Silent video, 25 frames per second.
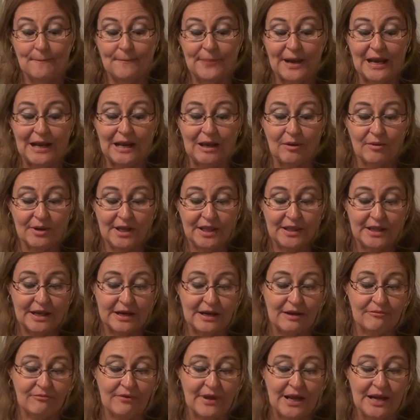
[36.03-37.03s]
Palabras de
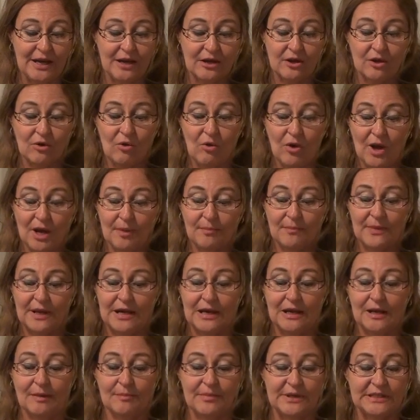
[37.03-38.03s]
Rafael Rojas
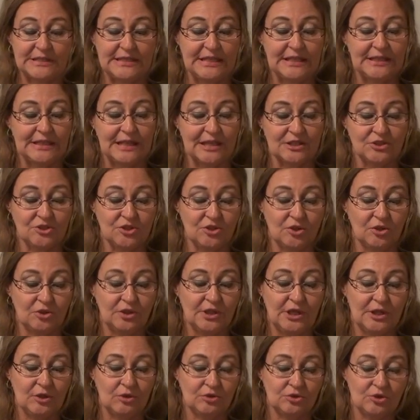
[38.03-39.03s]
para la
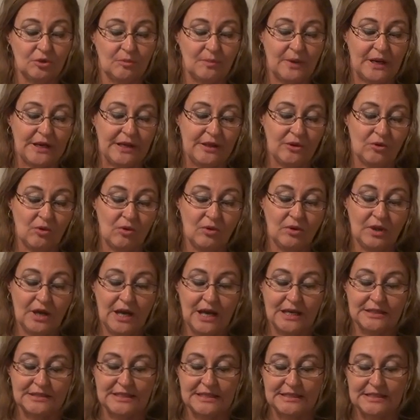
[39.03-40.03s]
presentación del otro paredón,
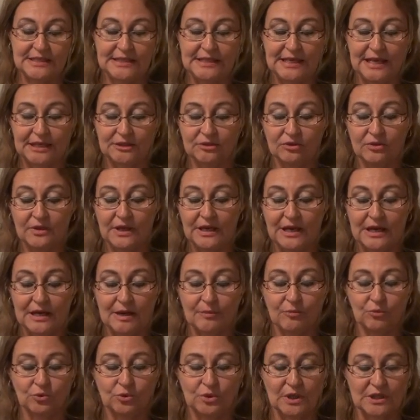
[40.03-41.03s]
Asesinatos de la
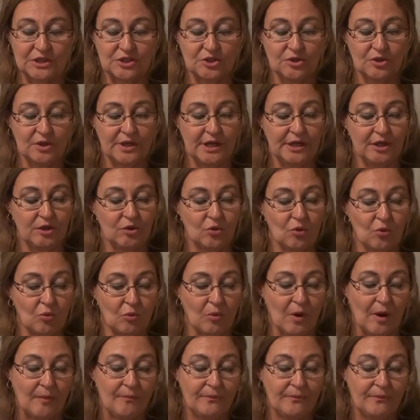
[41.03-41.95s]
Reputación en Cuba.